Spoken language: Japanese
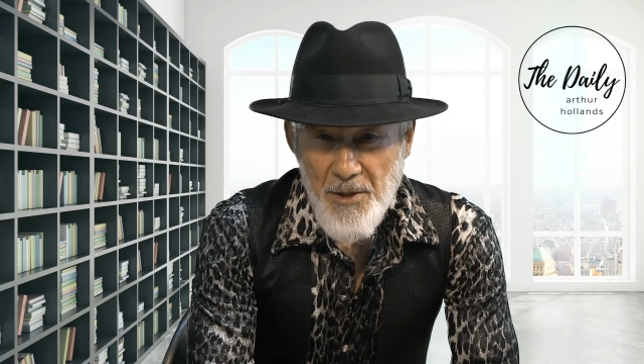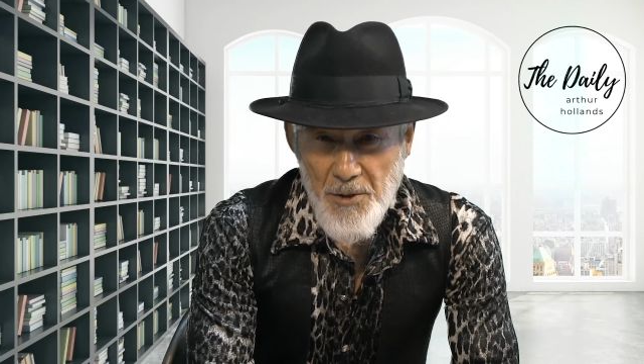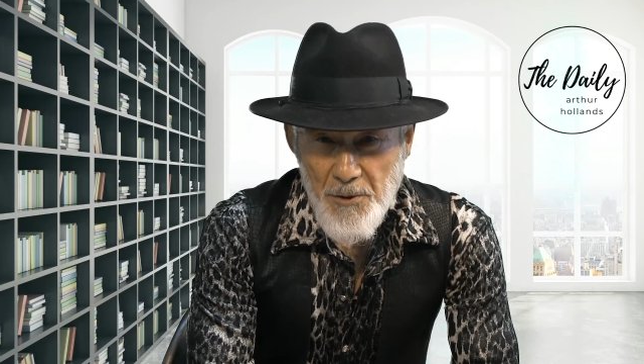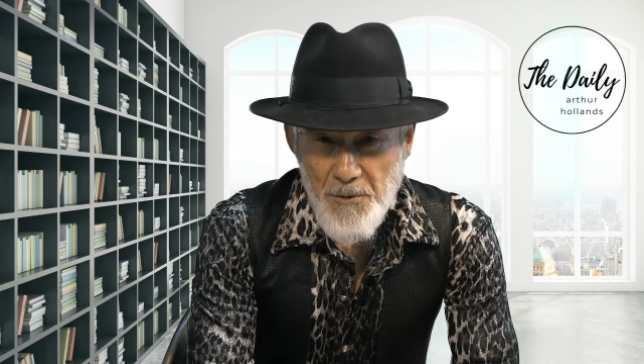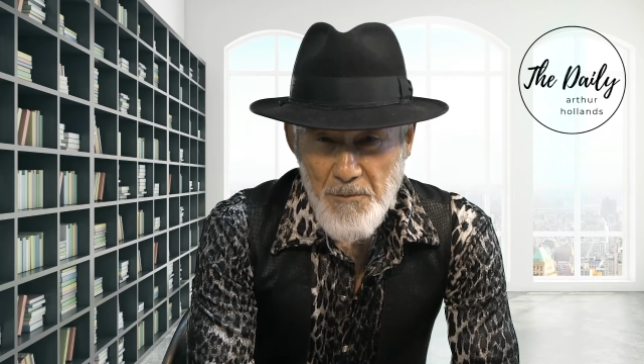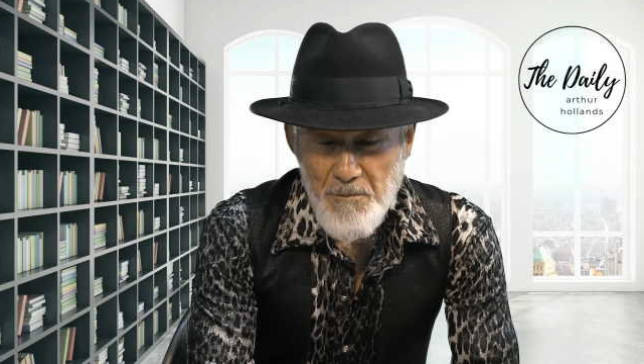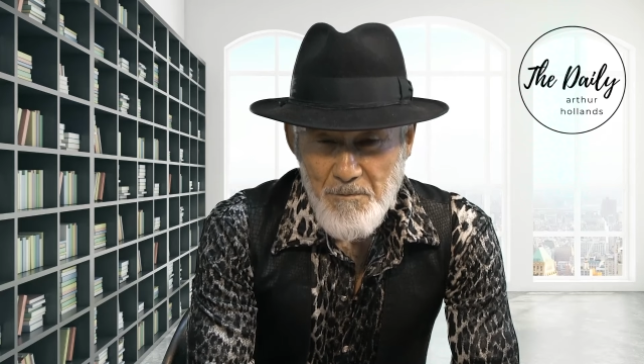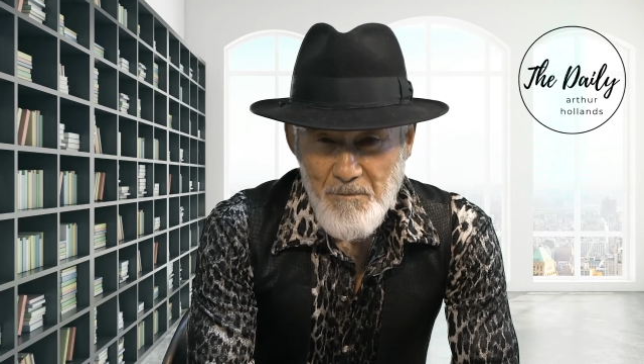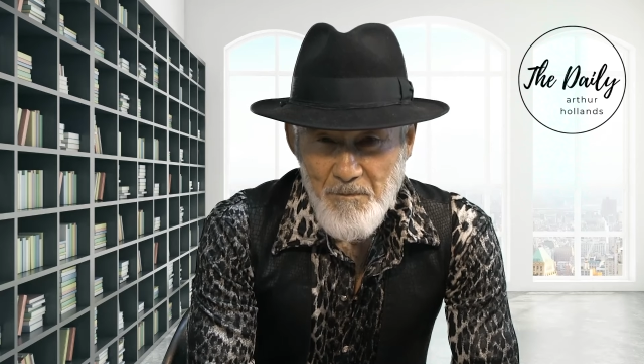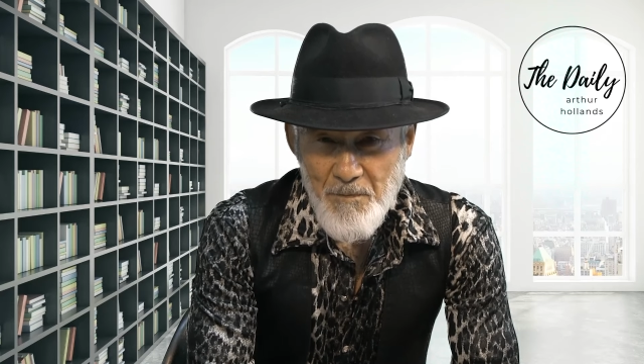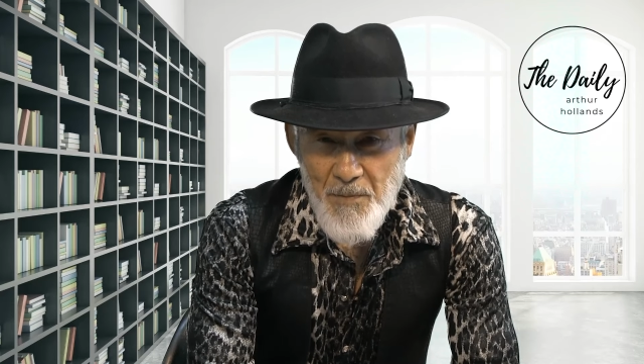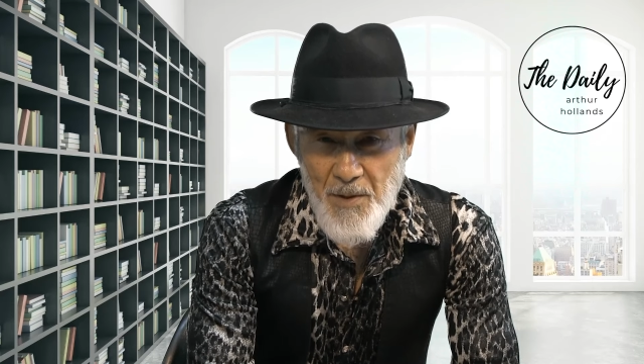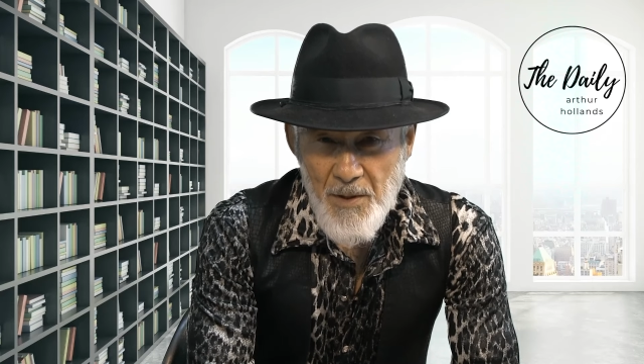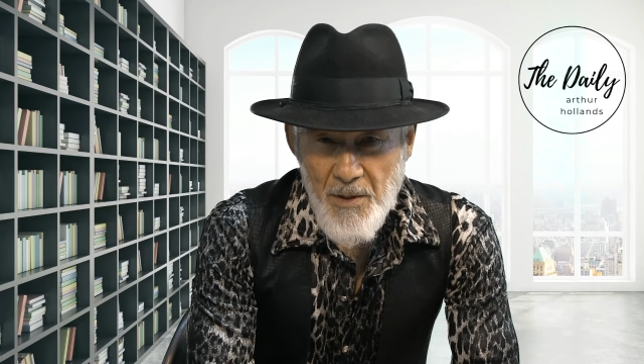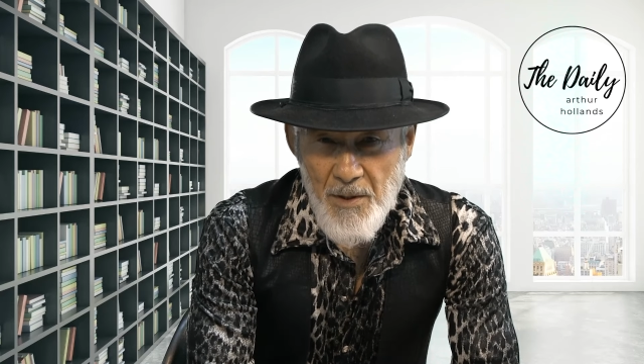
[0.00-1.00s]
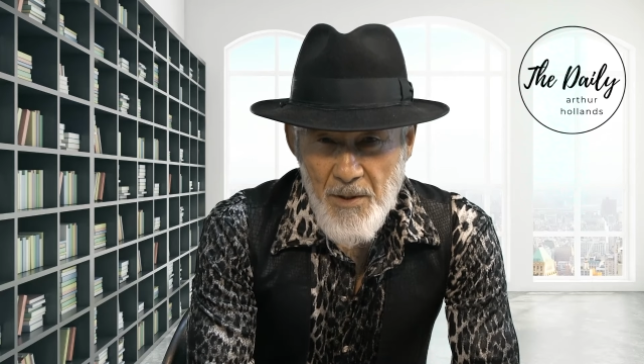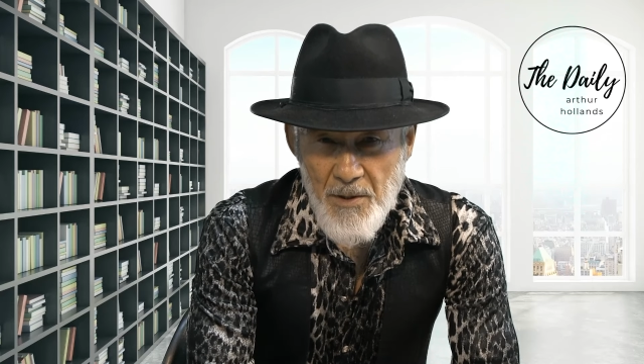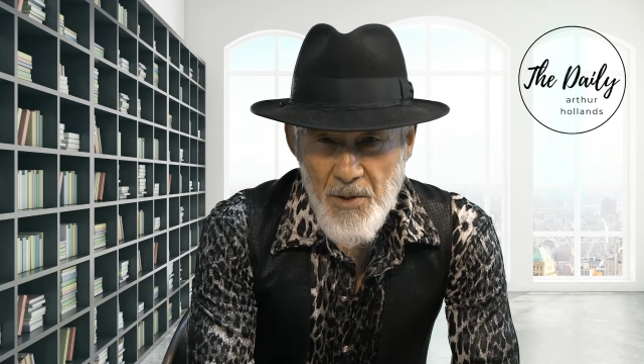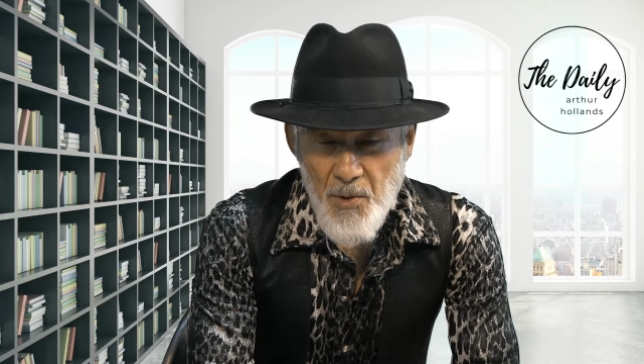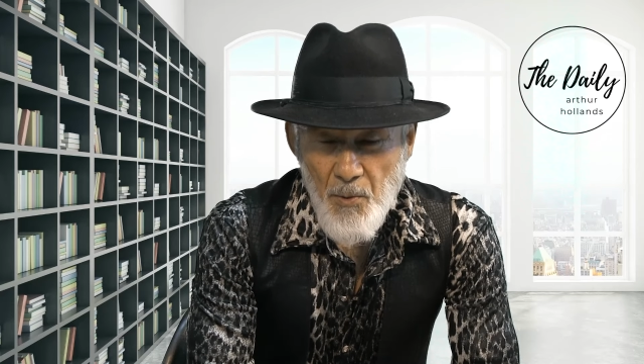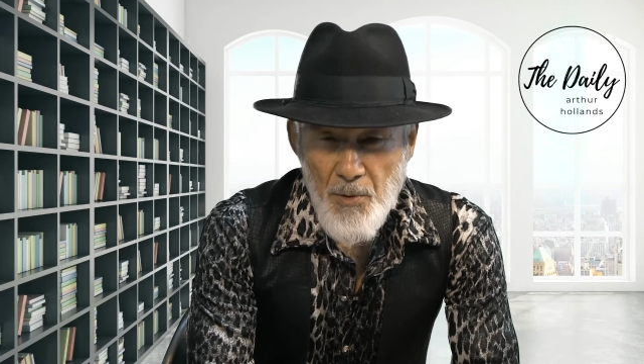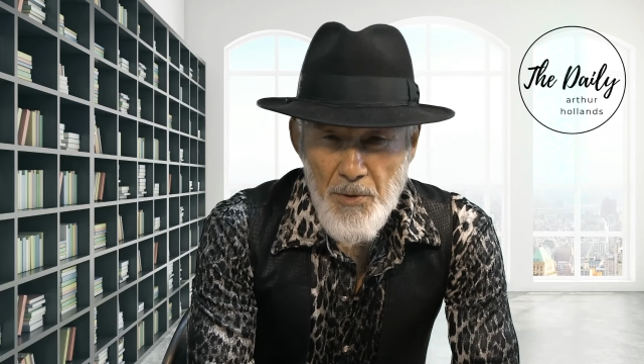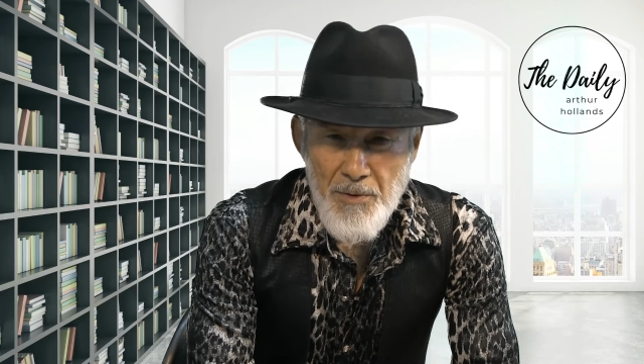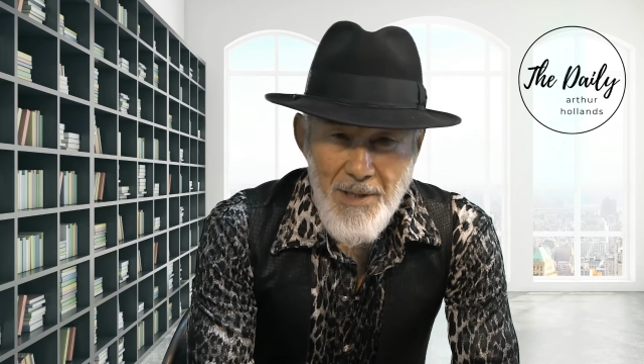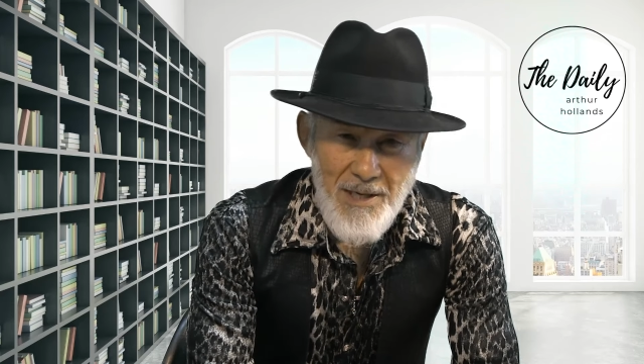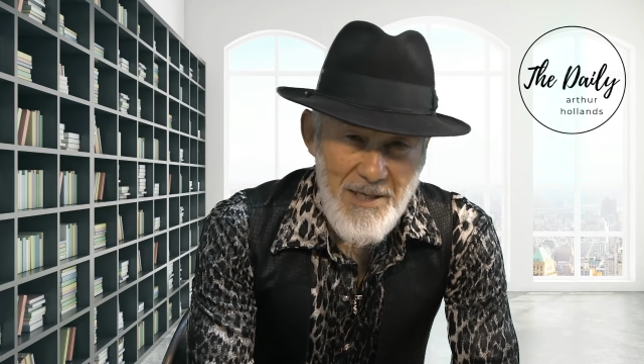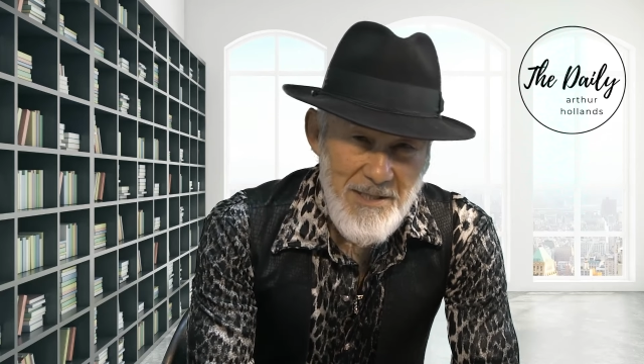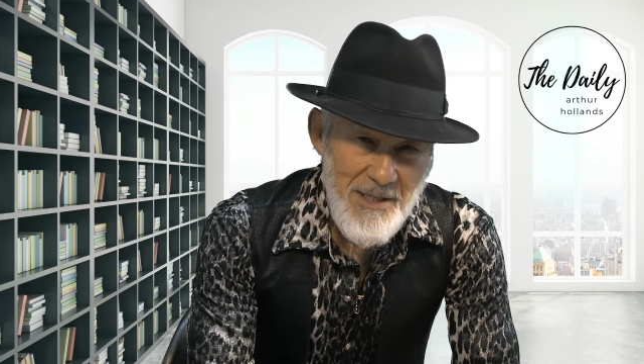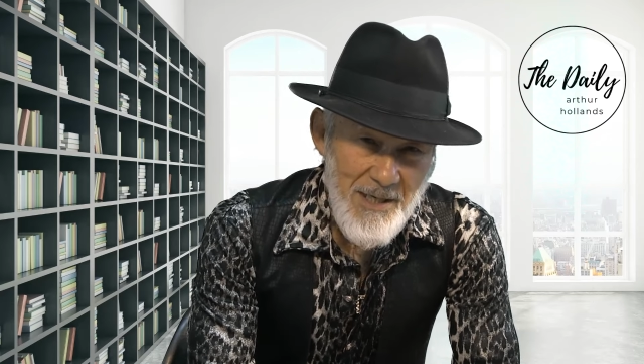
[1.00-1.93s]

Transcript: る。そういう中に